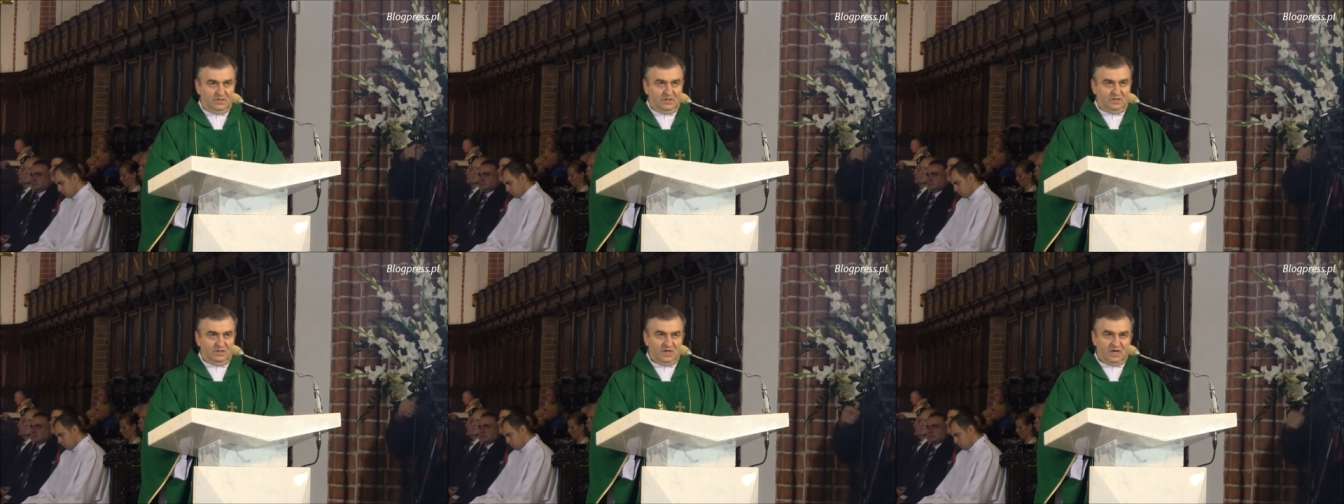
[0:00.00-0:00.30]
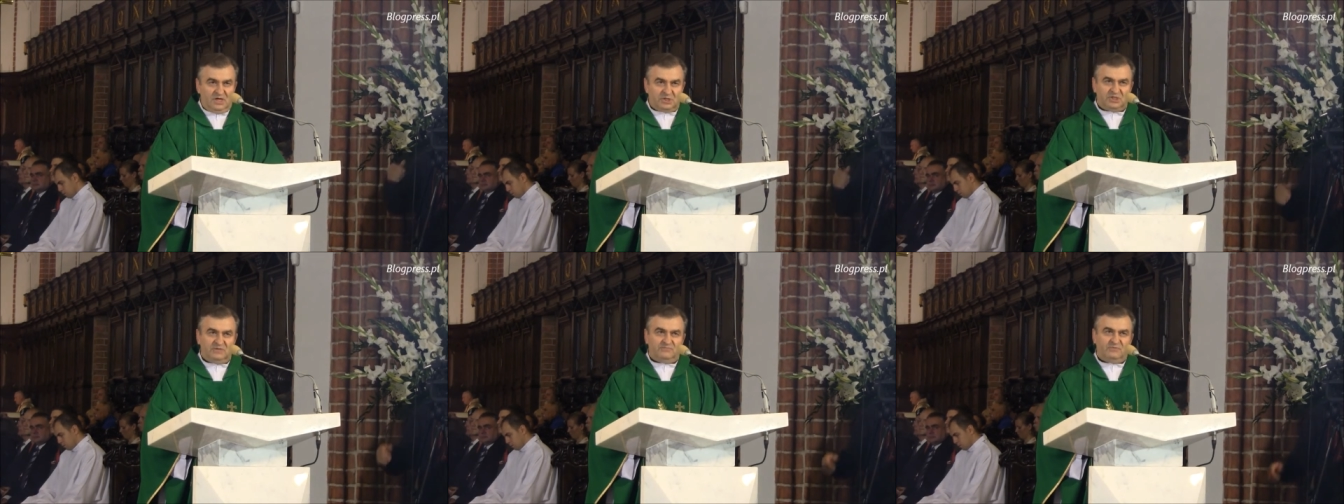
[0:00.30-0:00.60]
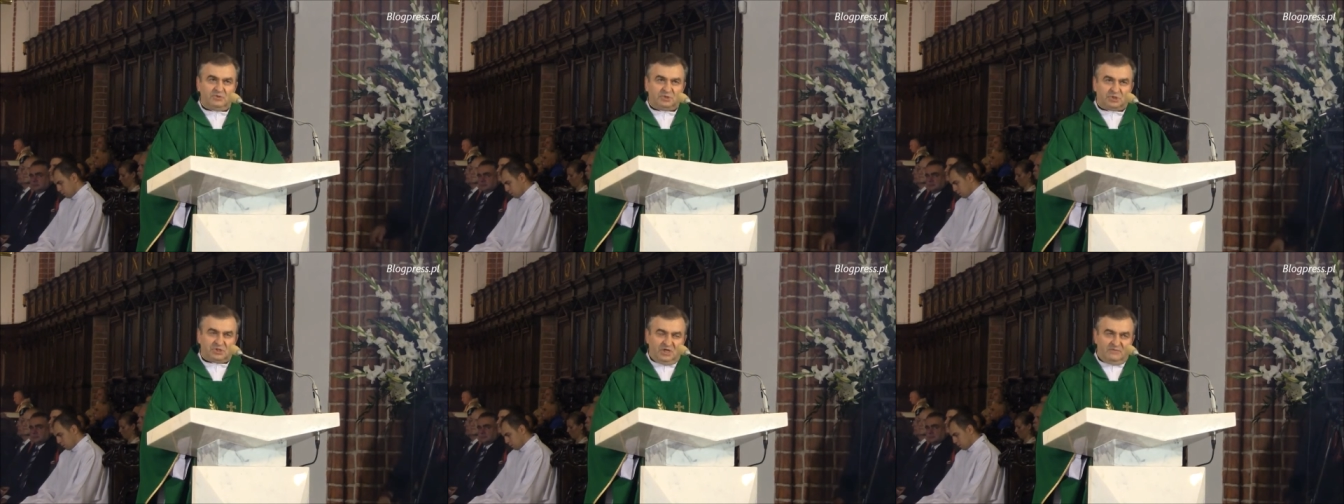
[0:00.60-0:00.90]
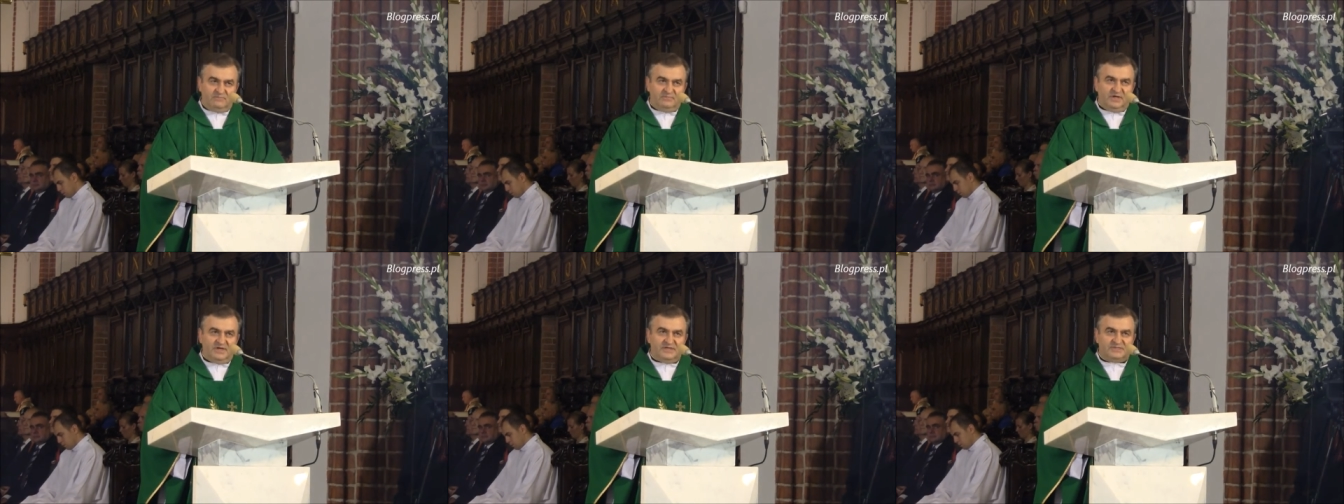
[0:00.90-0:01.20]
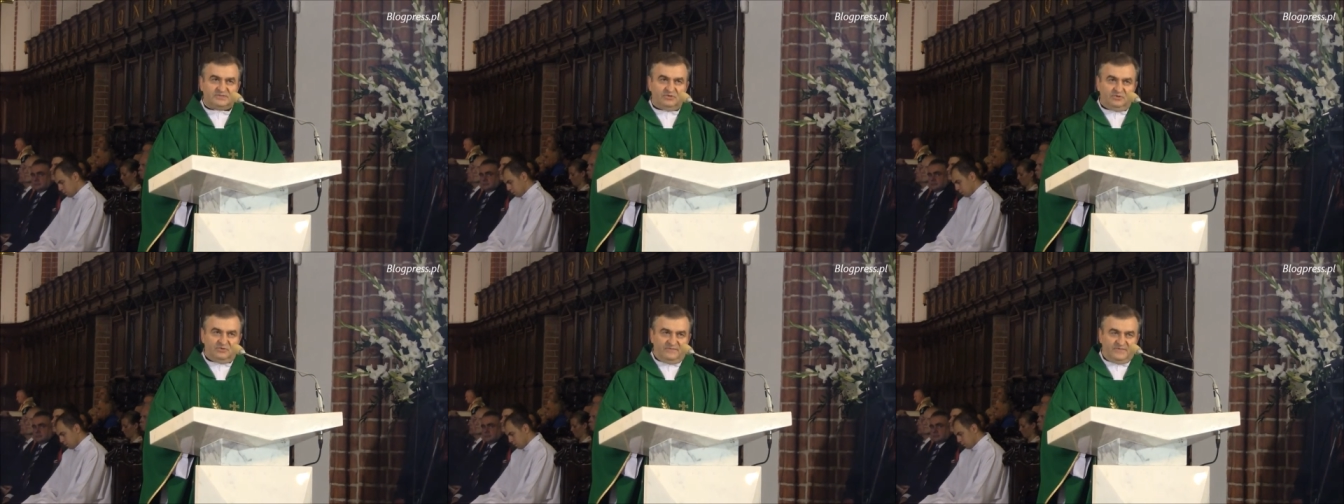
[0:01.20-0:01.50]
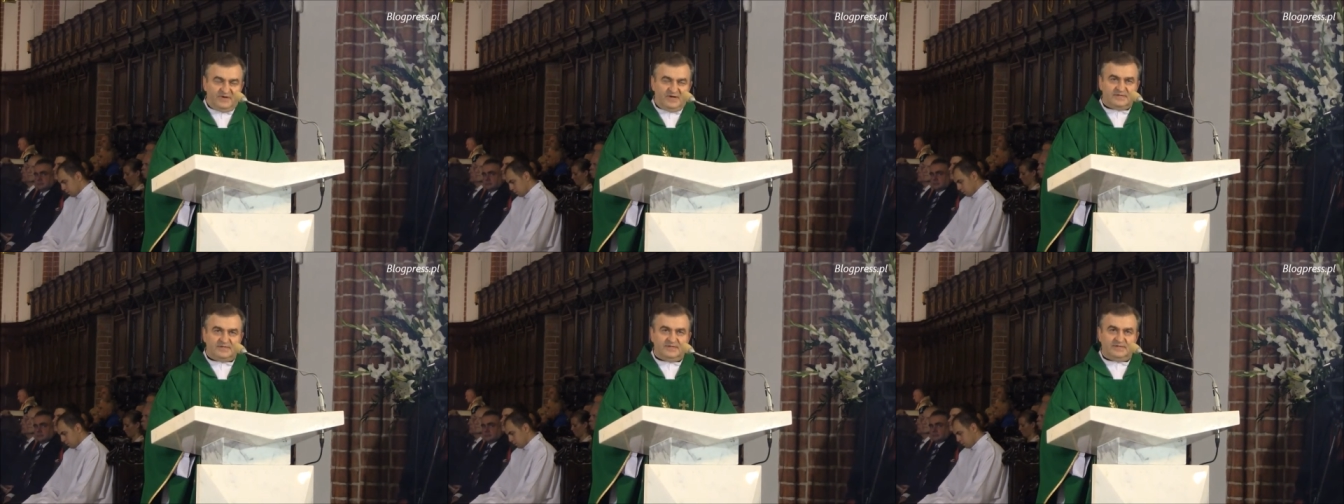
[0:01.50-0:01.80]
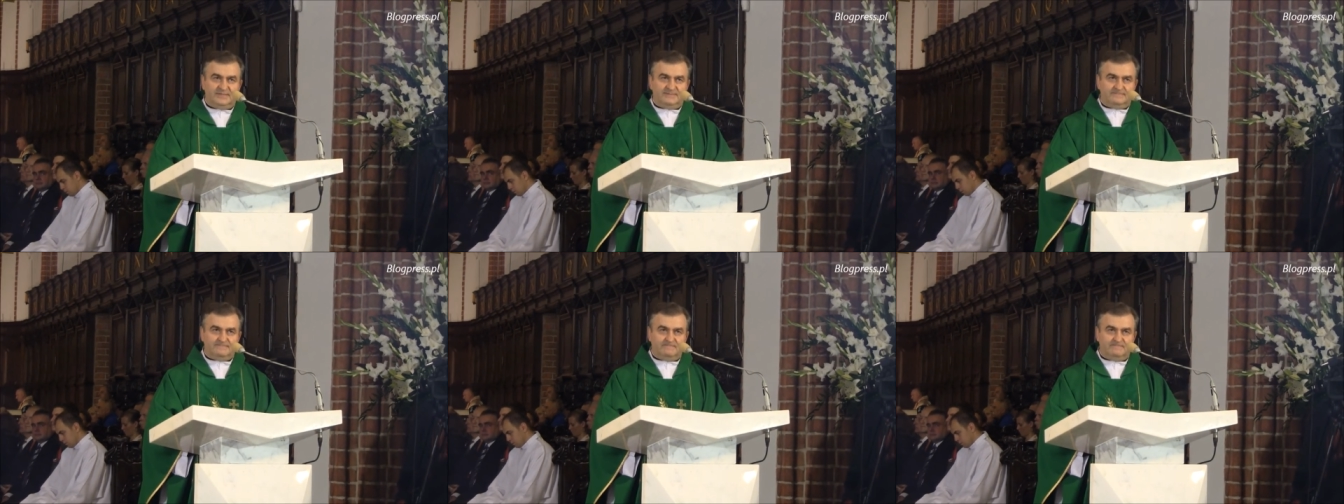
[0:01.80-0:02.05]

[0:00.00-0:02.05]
Jakże potrzebna jest odwaga